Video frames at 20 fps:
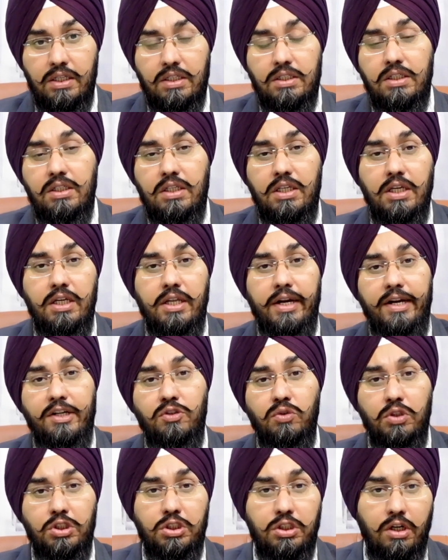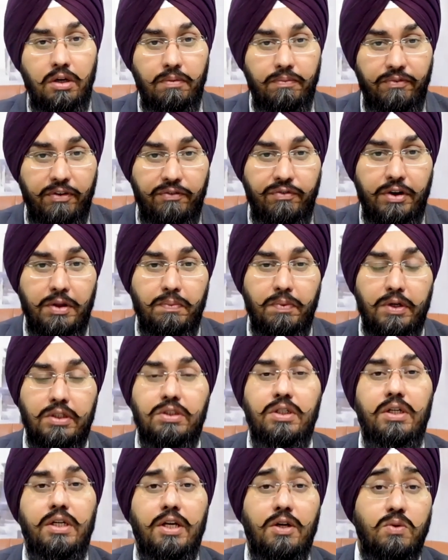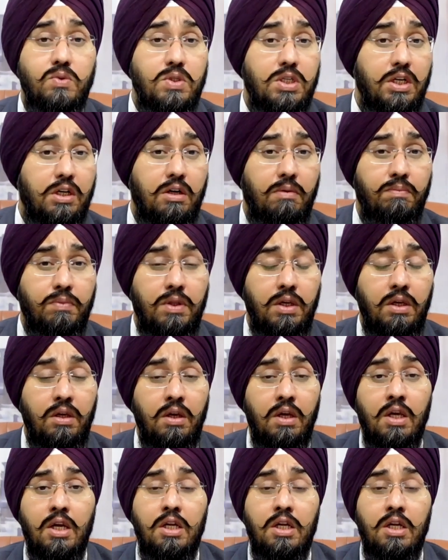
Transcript: थे जिनकी ग्रेजुएशन 50 परसेंट या उससे कम थी